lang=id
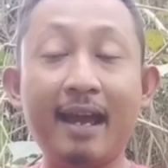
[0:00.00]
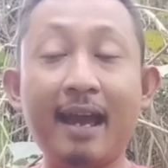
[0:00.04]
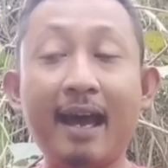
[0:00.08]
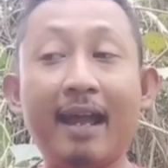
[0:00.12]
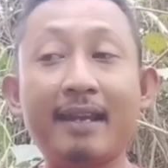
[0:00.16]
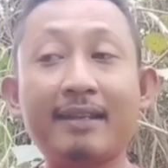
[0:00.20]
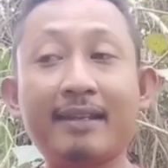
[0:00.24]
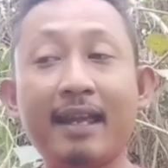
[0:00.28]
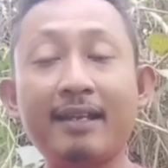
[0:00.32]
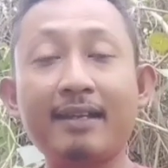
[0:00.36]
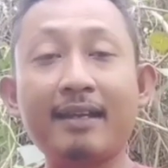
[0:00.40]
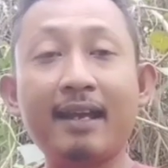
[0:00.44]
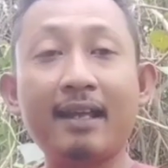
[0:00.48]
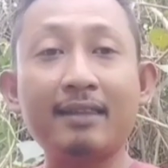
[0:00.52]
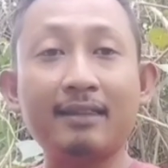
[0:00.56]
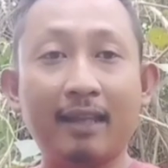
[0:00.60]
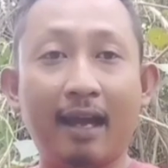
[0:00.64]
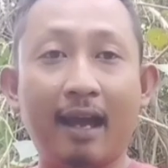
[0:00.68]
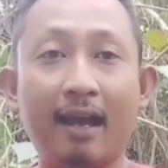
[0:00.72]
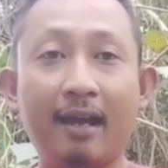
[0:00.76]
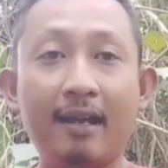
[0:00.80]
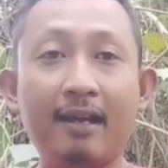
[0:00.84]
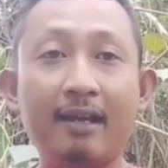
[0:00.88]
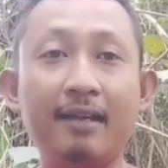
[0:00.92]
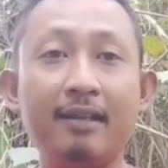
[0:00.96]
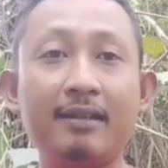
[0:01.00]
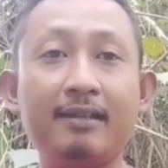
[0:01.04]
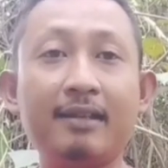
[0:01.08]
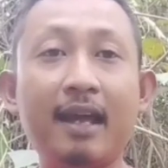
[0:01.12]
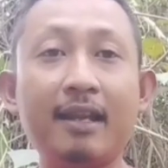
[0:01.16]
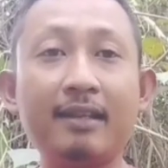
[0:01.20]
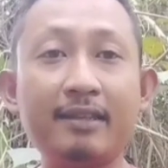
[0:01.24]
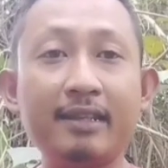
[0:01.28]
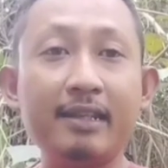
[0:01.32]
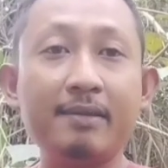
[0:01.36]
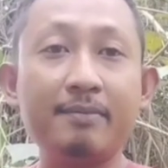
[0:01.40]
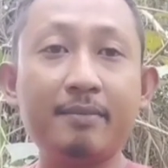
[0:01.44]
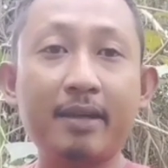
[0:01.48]
Ya, andai kata
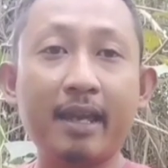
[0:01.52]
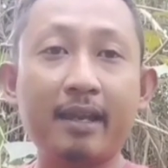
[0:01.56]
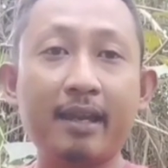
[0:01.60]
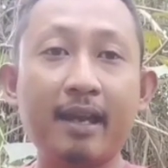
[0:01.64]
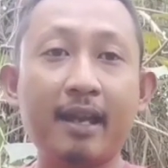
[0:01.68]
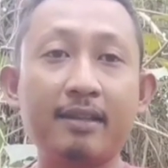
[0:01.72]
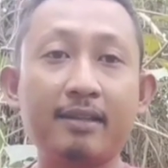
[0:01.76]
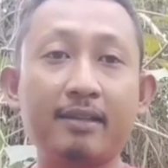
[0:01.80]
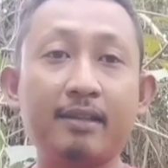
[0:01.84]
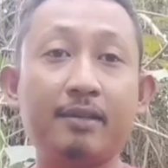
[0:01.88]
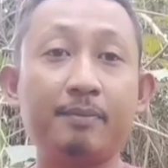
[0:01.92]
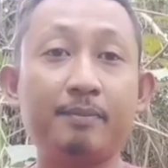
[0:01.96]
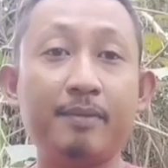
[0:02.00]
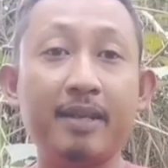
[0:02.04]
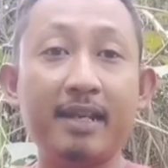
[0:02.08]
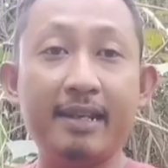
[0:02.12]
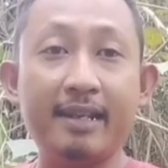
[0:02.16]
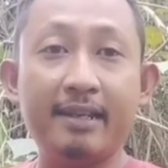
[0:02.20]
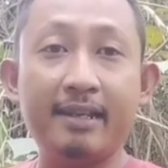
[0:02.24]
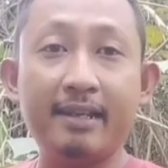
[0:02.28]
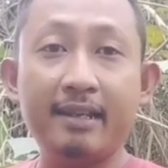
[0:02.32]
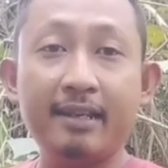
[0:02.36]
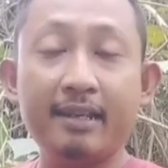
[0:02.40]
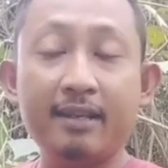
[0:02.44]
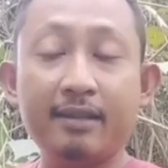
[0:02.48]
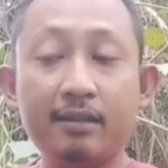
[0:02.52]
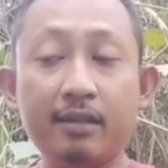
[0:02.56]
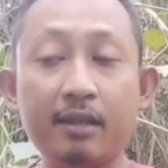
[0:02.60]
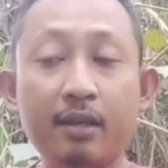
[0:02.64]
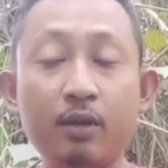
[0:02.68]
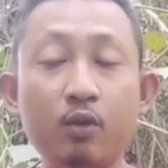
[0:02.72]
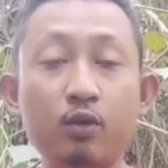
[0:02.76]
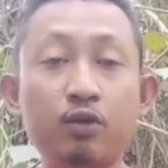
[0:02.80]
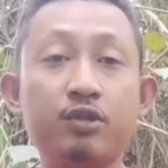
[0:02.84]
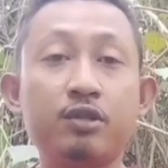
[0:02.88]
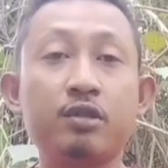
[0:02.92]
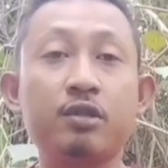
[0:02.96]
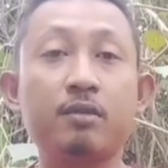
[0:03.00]
nanti mereka terpilih
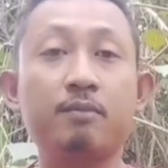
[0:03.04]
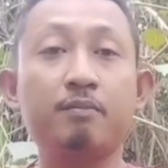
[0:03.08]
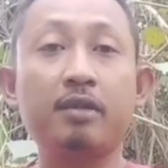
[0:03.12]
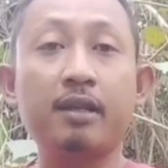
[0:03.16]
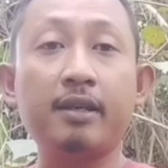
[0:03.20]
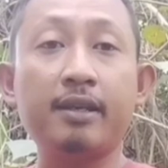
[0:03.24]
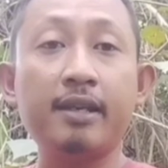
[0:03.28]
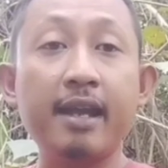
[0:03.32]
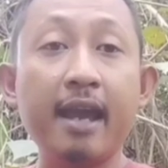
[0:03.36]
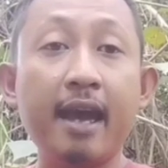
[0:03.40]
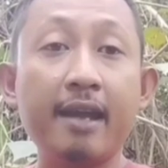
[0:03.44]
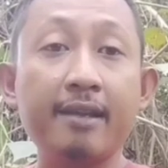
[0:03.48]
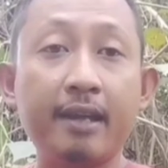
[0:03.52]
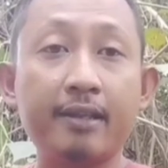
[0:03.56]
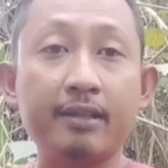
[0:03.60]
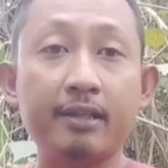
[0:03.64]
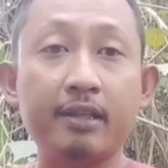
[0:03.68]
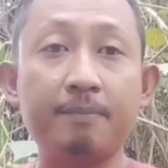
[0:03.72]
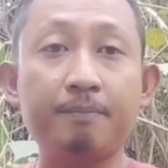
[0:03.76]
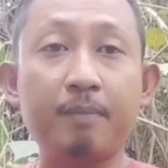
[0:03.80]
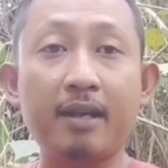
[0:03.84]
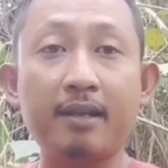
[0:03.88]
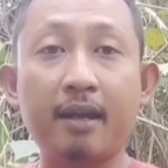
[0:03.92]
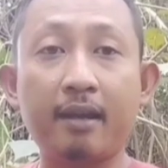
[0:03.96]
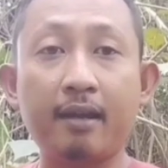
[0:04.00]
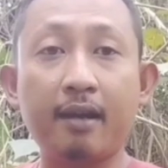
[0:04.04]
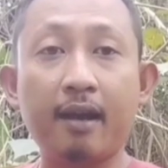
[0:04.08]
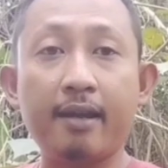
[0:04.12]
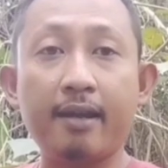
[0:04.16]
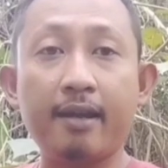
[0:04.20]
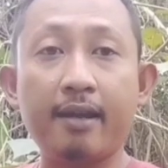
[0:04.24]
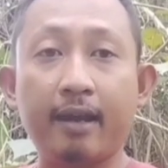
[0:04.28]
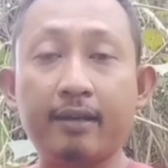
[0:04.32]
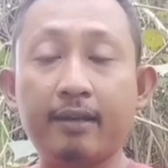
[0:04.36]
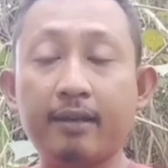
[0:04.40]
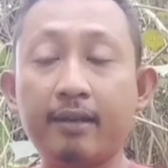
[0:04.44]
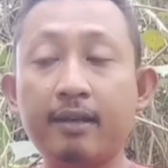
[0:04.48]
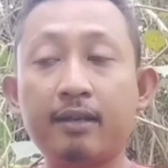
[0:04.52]
terus berkhianat kepada
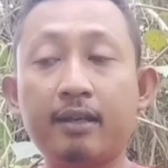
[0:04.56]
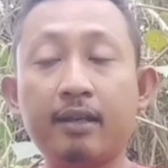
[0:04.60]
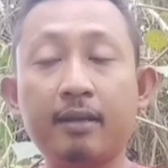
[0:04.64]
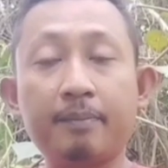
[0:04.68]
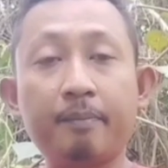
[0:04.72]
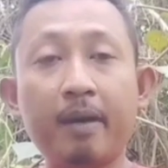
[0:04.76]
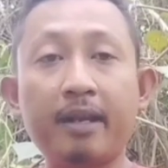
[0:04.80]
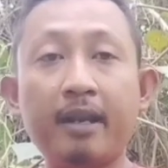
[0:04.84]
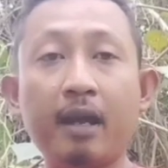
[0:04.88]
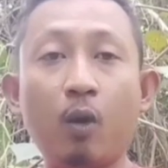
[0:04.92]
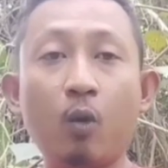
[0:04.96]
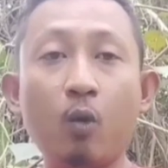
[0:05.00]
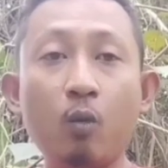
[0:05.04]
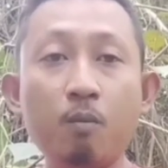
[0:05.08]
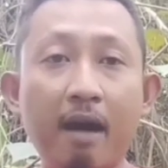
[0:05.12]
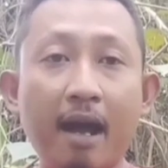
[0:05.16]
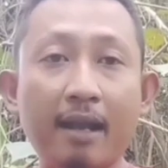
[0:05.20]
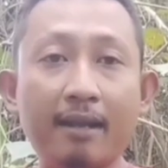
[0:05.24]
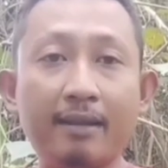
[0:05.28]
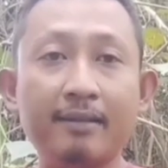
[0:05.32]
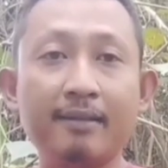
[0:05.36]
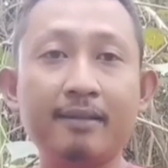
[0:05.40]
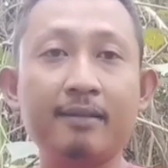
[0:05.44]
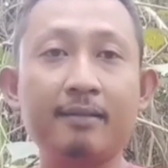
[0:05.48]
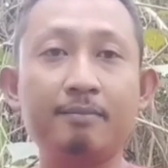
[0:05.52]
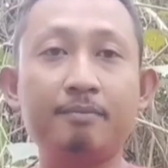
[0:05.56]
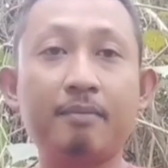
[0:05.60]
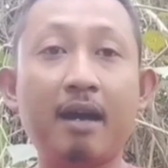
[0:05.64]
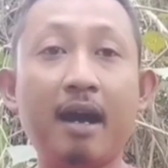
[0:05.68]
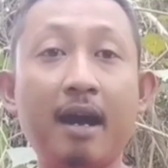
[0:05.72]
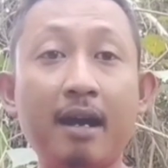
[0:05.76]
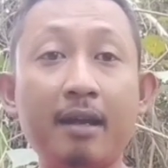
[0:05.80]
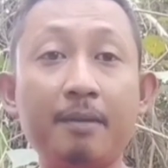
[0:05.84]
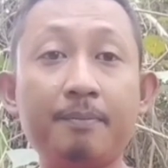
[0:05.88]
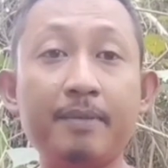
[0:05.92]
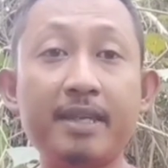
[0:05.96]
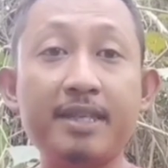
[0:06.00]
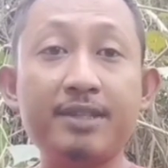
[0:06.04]
rakyat, kepada umat,
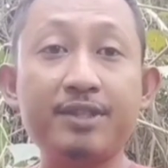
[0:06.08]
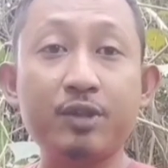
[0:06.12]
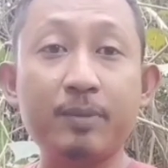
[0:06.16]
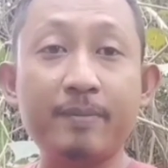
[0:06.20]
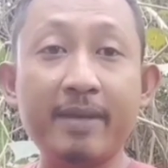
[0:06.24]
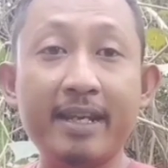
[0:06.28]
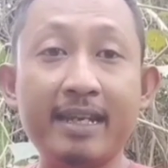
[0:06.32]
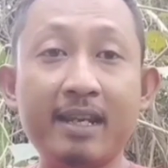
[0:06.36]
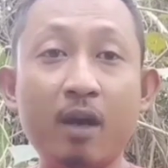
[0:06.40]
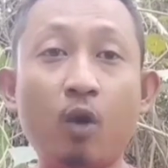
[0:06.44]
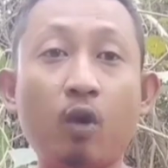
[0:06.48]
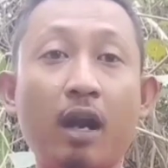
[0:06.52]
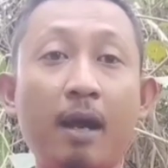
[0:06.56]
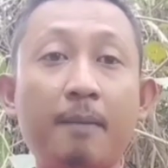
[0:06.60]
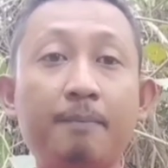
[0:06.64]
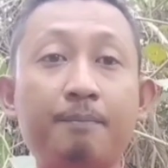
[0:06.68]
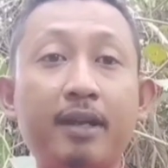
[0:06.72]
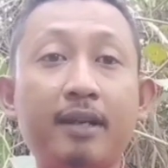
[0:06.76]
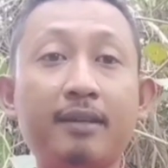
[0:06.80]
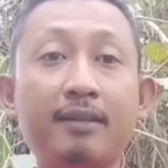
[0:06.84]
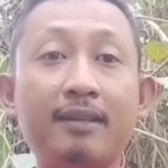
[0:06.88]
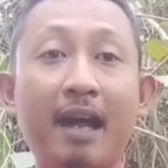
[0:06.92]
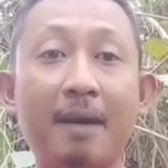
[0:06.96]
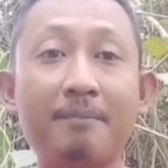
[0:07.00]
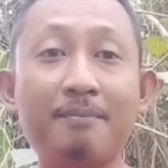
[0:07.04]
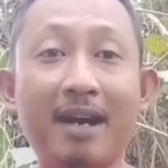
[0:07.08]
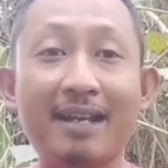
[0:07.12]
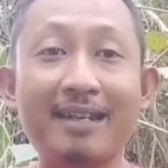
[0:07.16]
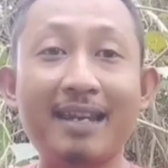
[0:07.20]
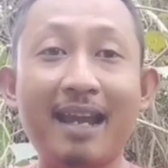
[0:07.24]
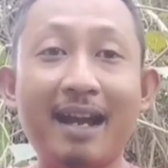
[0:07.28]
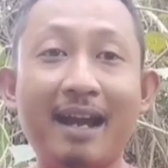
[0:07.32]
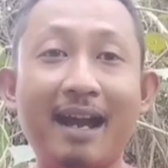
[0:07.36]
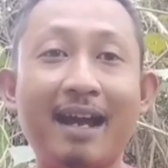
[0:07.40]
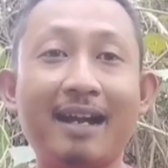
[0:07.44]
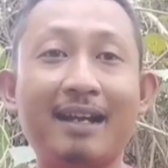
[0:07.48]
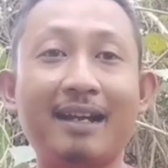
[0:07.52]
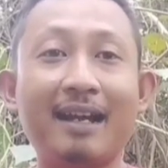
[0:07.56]
Bahar bin Sumit orang pertama
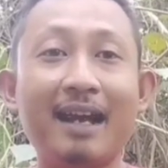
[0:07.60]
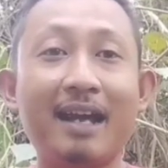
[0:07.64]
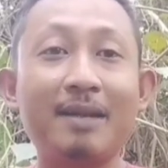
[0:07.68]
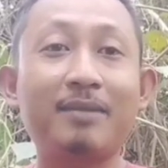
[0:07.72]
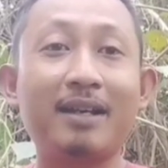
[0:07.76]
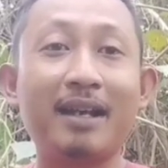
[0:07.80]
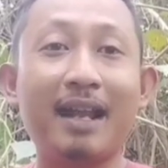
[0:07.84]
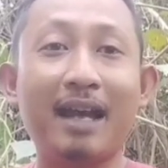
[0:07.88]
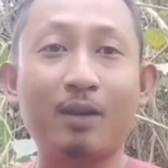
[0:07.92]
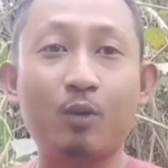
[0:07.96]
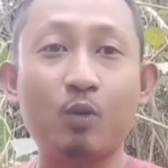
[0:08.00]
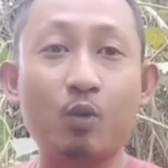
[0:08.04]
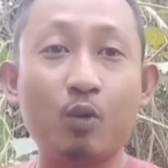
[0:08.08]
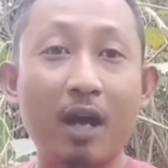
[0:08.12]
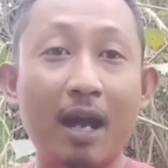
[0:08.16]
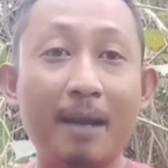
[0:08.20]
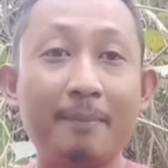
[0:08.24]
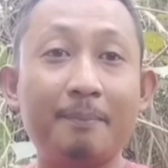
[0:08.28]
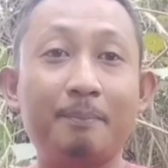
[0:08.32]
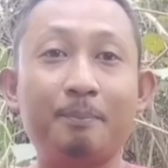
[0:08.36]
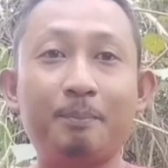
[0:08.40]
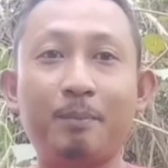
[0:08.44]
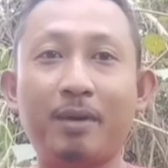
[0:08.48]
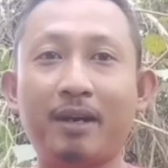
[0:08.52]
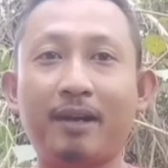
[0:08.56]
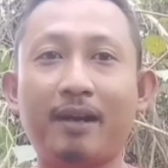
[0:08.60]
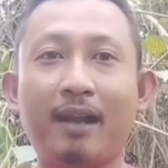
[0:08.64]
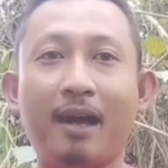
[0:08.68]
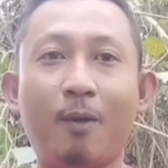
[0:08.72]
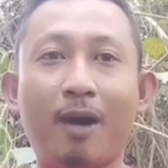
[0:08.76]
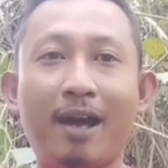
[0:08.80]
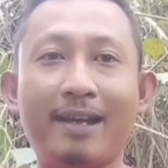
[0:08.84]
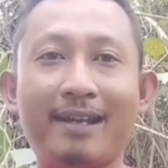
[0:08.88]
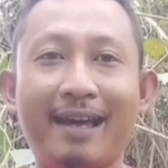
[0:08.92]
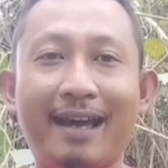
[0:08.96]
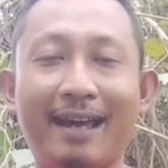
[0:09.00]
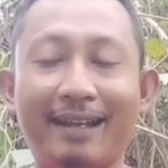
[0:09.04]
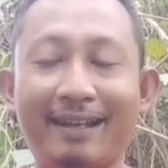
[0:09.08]
yang akan melakukan
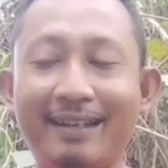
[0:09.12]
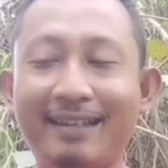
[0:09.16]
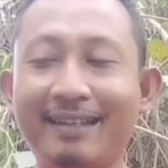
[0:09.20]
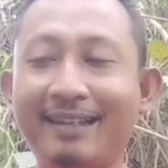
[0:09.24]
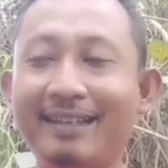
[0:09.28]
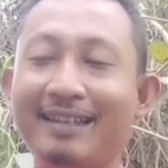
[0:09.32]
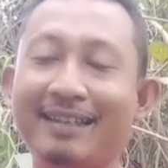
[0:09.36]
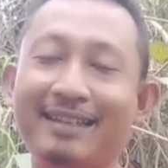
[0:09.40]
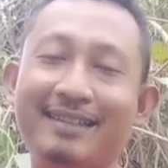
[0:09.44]
perlawanan.